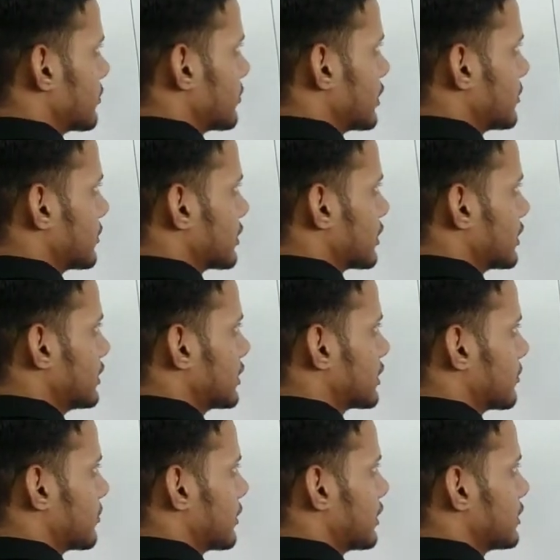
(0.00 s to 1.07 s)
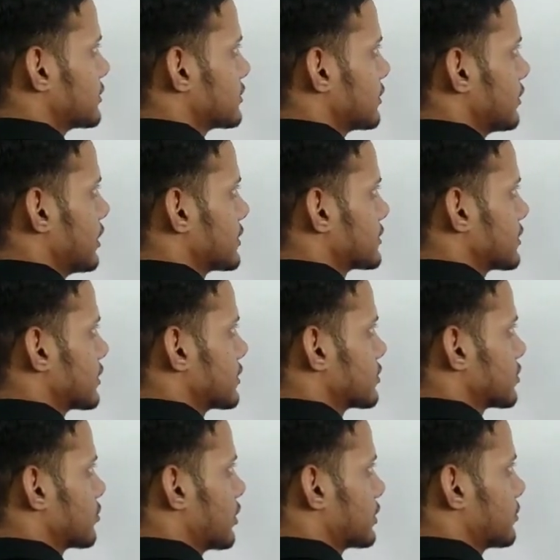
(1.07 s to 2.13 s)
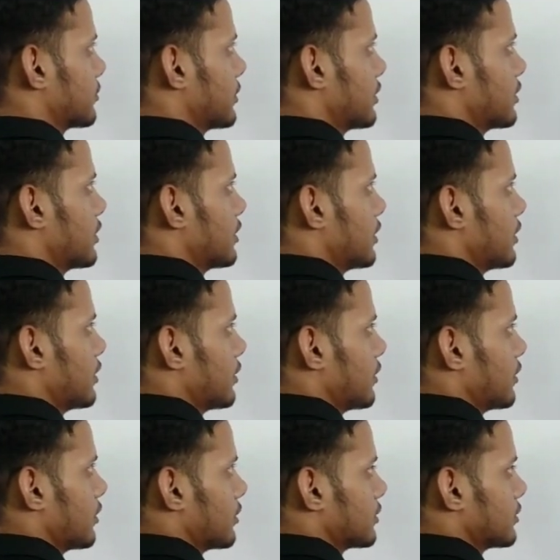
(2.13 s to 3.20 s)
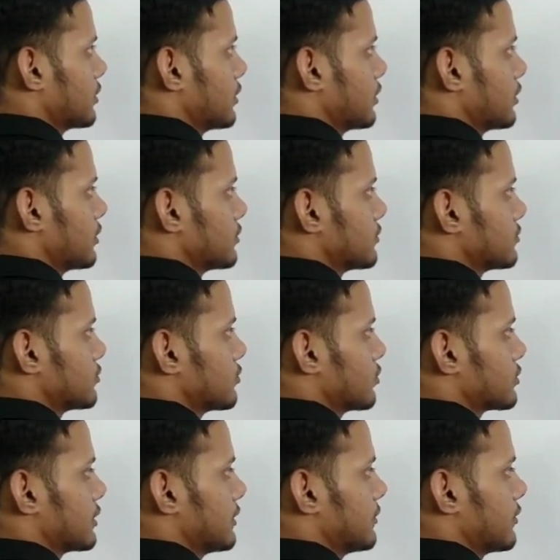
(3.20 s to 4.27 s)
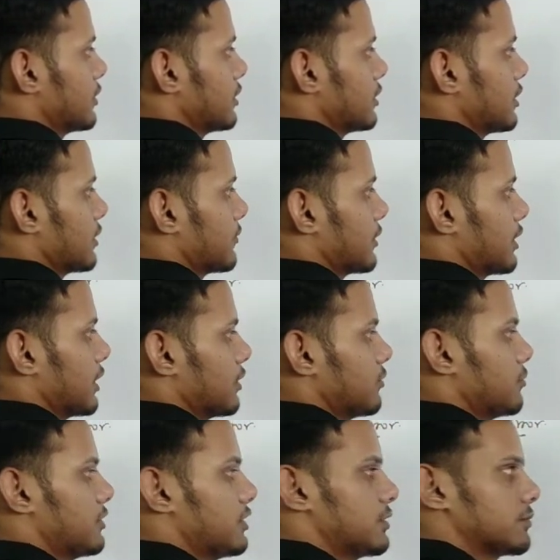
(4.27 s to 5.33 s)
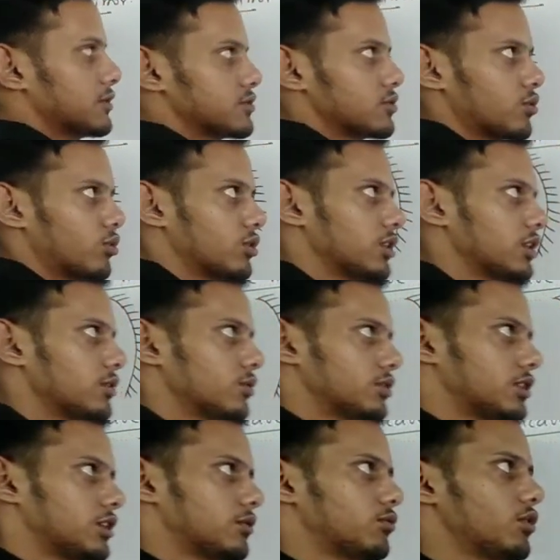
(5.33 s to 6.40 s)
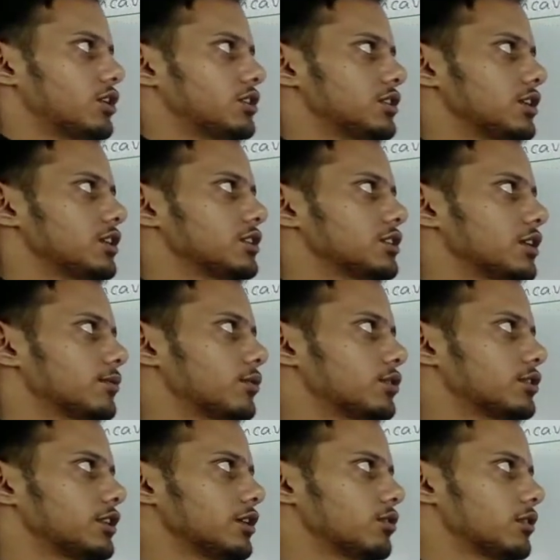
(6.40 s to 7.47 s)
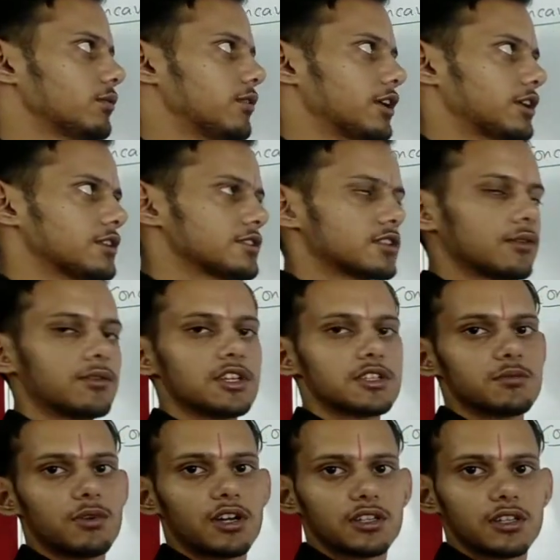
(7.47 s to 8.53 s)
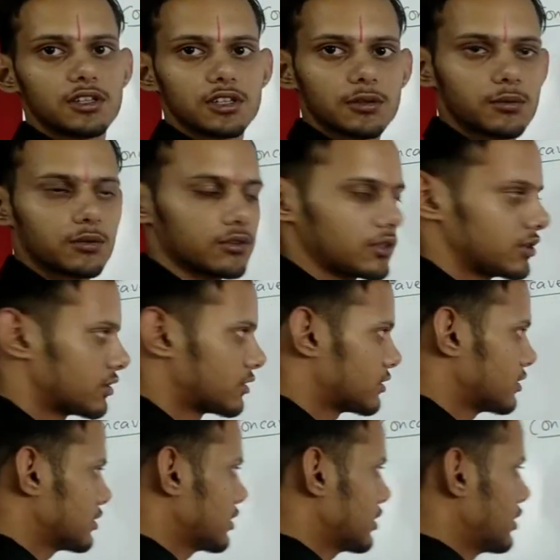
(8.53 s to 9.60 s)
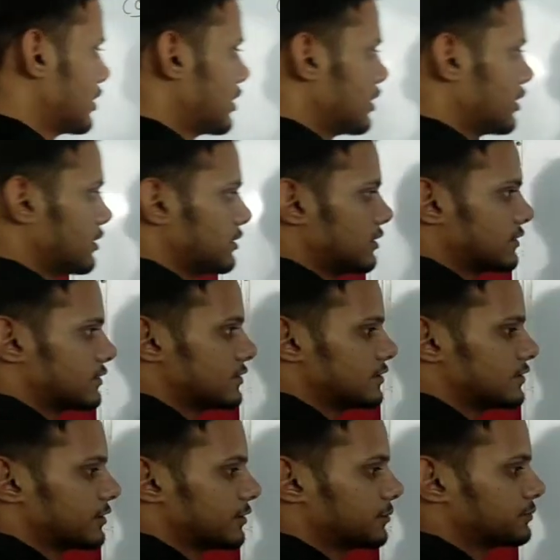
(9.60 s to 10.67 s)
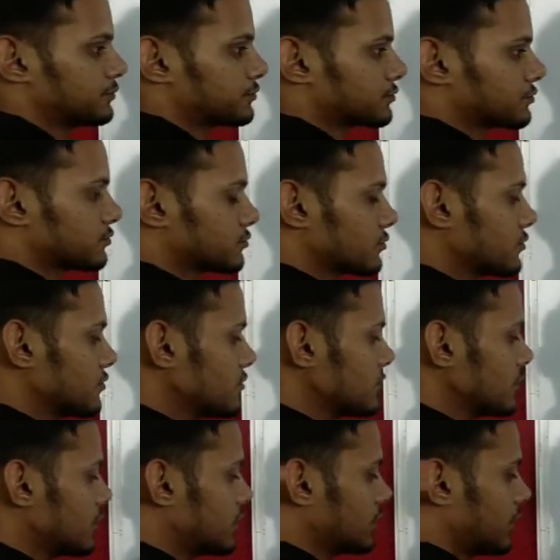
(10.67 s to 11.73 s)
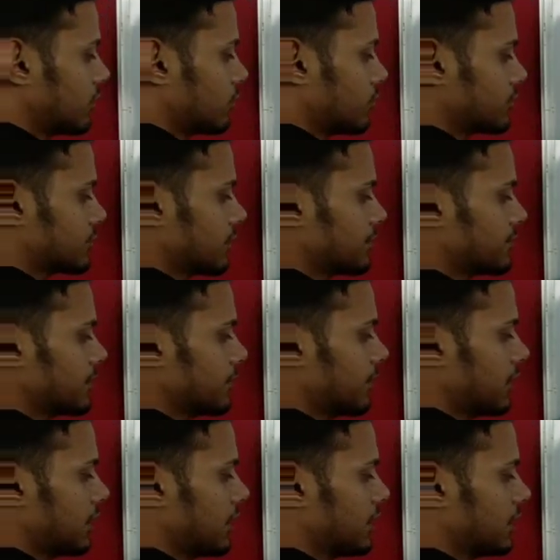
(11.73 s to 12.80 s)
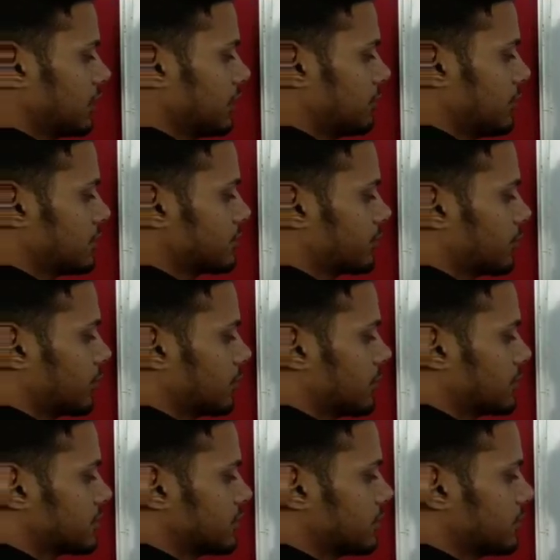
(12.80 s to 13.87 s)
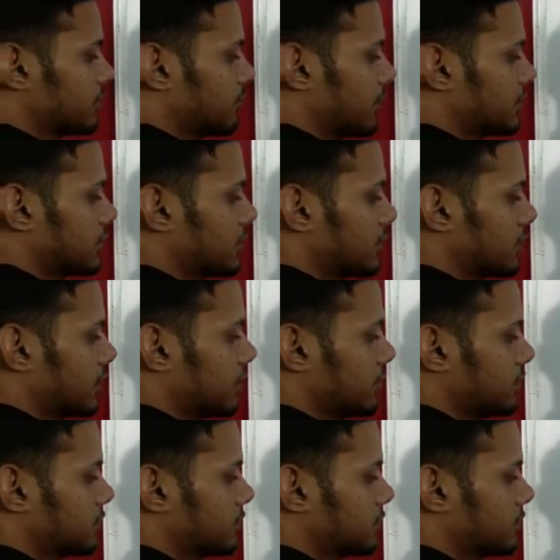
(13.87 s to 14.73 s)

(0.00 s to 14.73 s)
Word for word: में मैंने बता दिया था पहले इस लेक्चर के शुरुआत में कि जो सिल्वरिंग या फिर एलुमिनियम की जो कोटिंग होती है वो अंदर की तरफ होती है और रिफ्लेक्टिंग सरफेस बाहर की तरफ होती है ठीक है ये चीज़ है देखो सबसे पहले अगर इमेज फॉर्मेशन की बात करें